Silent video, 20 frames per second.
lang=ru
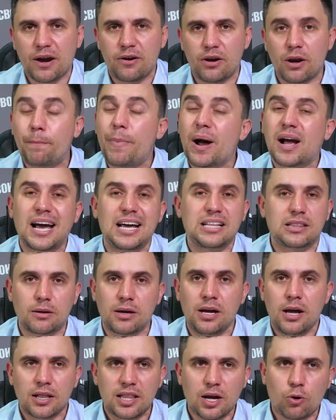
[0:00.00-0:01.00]
правильно, пока
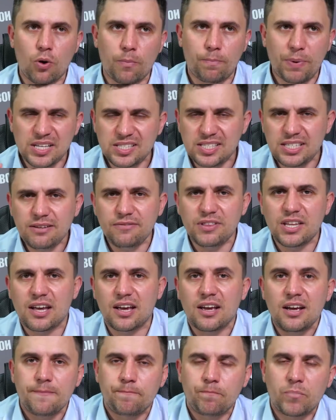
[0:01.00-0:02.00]
это такой
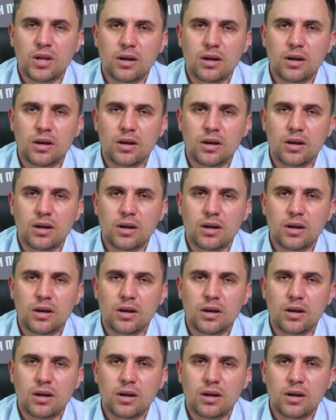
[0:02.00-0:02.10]
пассивный,